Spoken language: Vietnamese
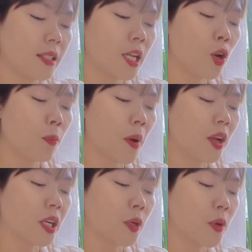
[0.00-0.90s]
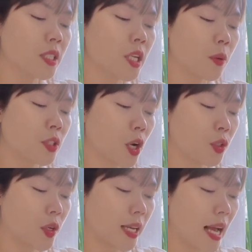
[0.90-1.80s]
Nhân lúc mọi người uống rượu
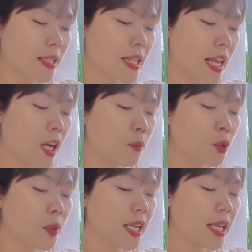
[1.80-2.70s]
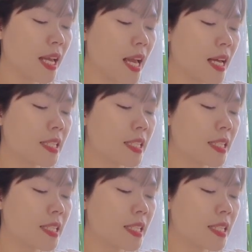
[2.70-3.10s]
trò chuyện hang say không chú ý,